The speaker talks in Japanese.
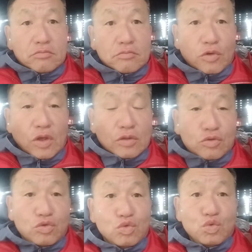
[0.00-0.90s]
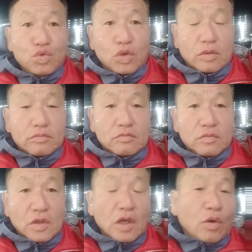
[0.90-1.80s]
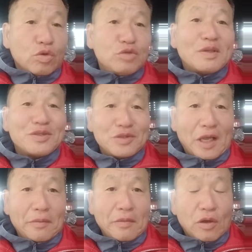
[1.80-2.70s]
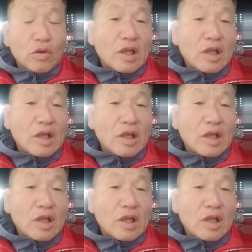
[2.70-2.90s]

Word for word: この辺グーンって落ちますんでこんな